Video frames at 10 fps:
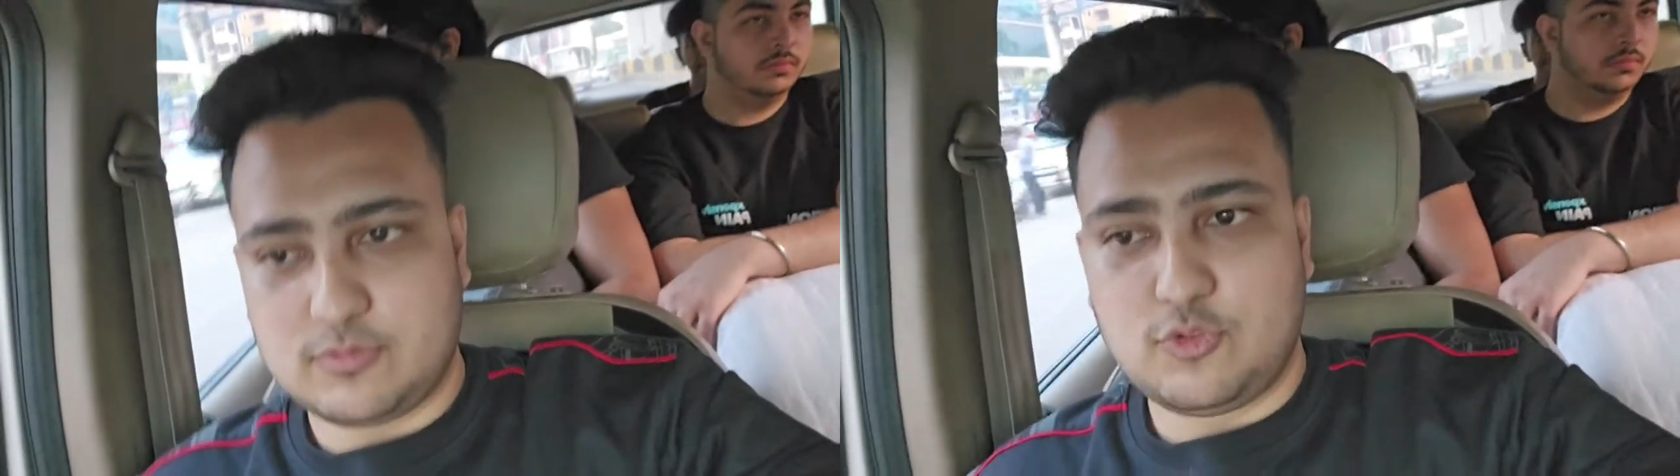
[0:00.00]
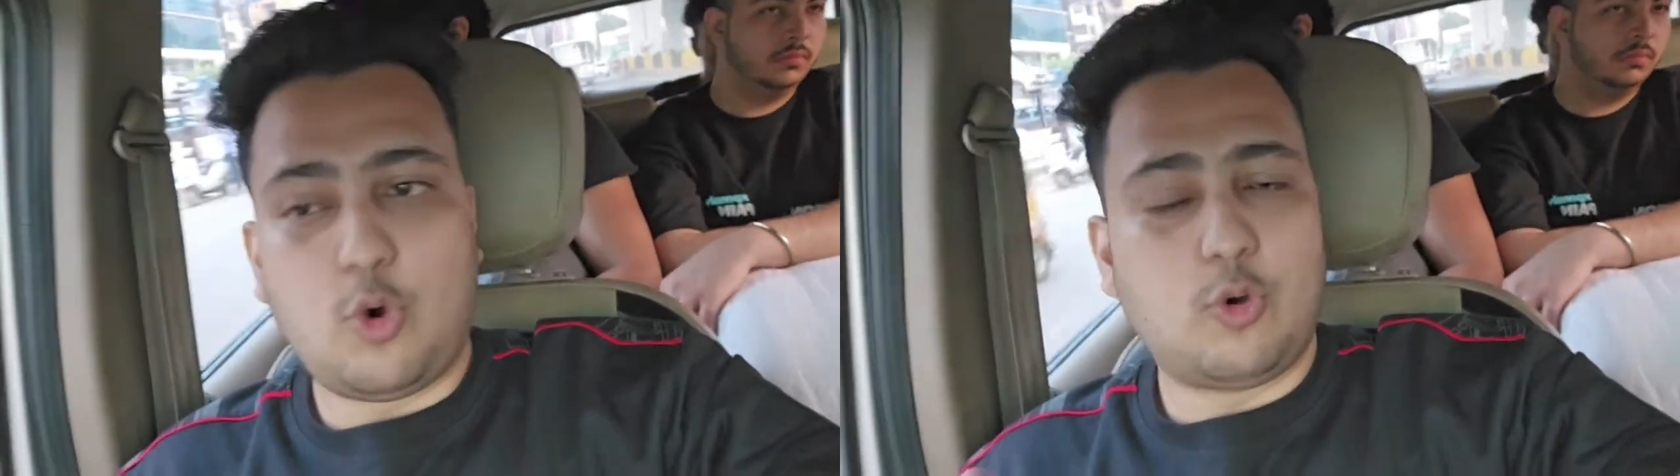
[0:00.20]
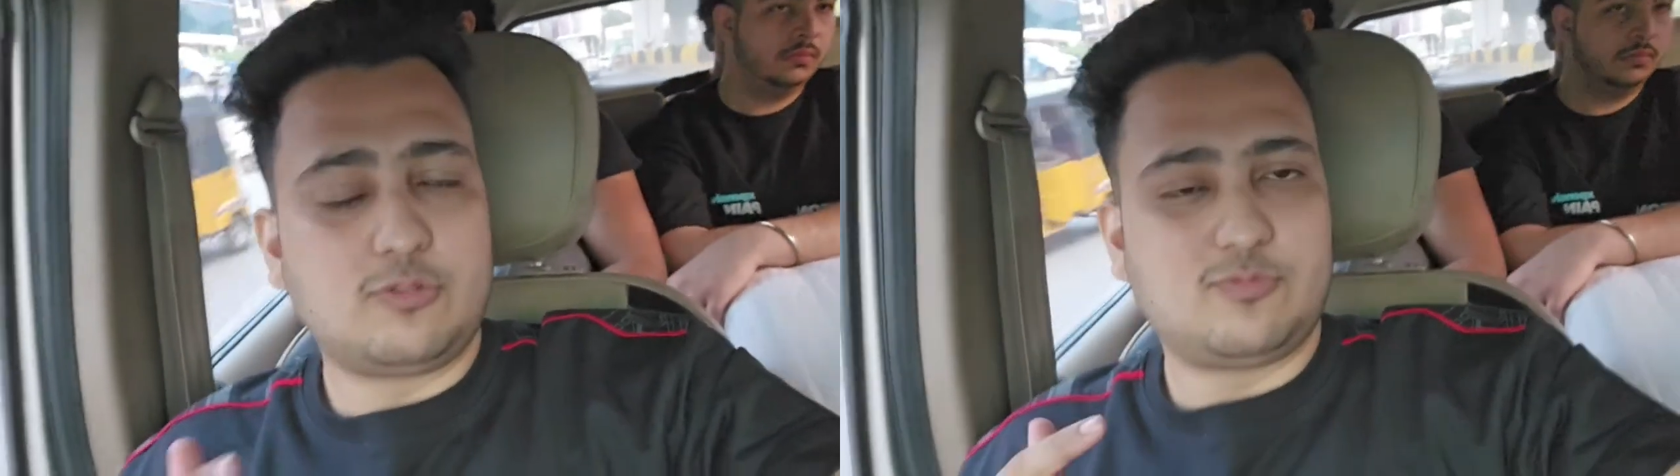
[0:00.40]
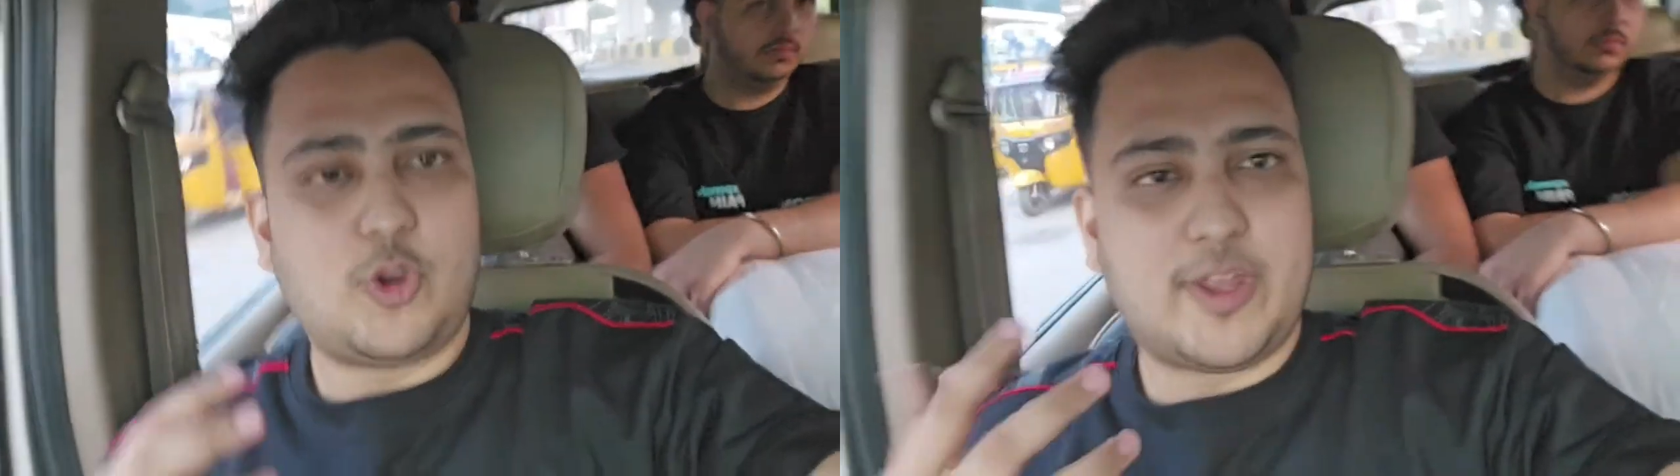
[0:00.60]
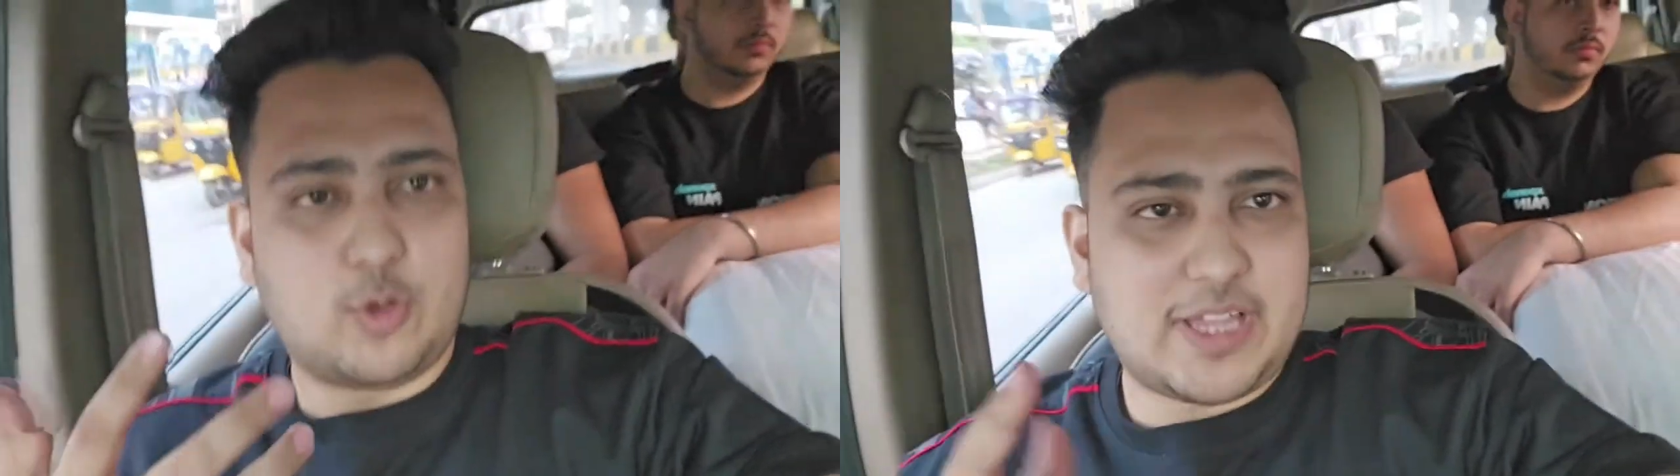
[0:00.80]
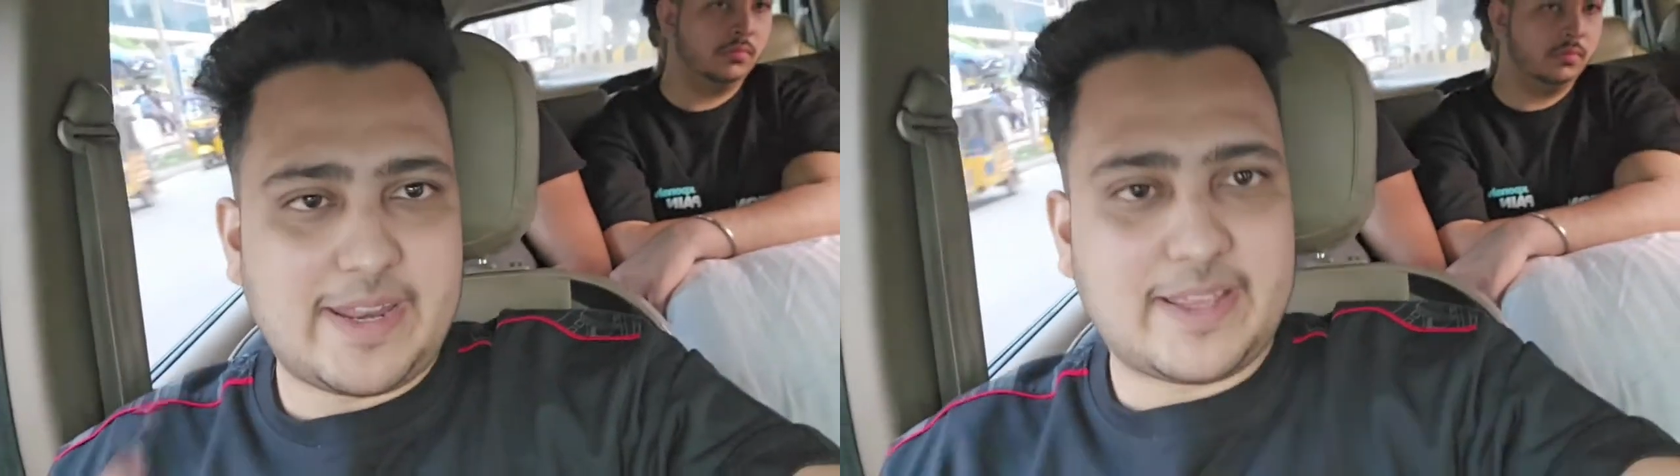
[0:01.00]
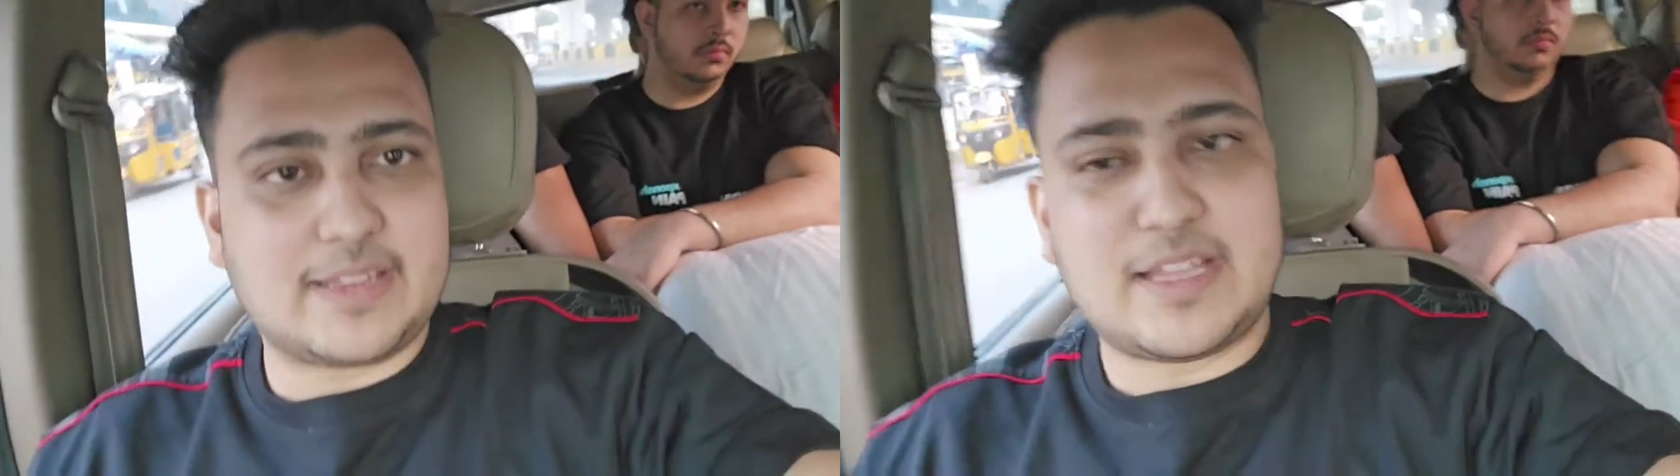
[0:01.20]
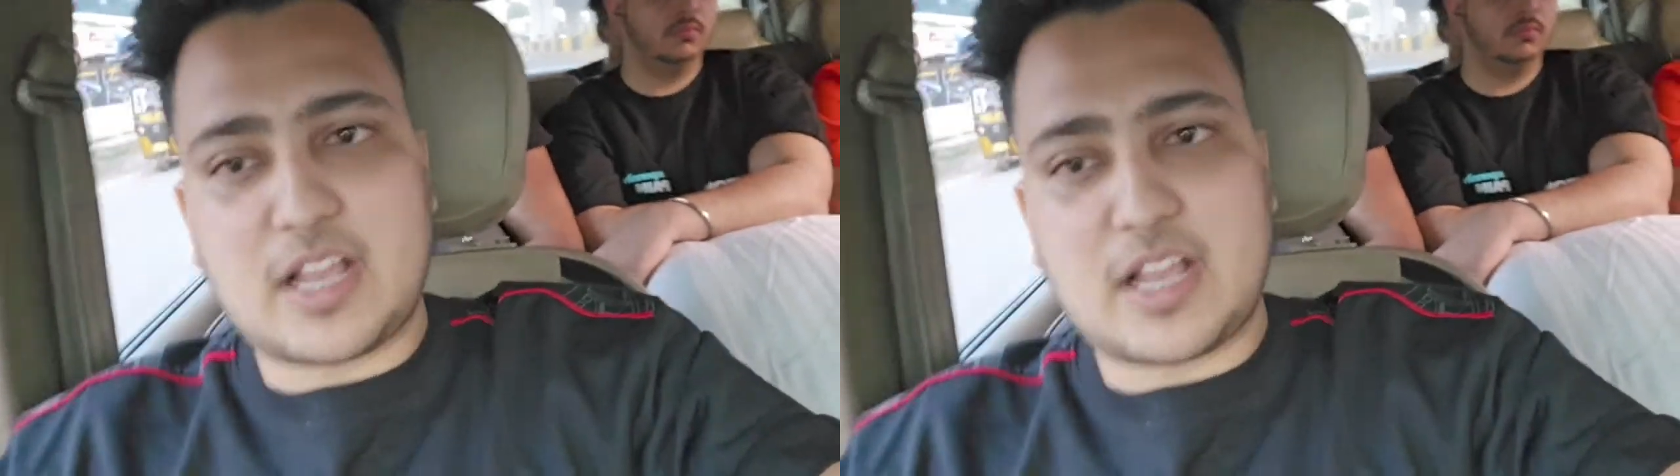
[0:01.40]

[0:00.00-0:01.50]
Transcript: वो वो एक होता है ना कि इतना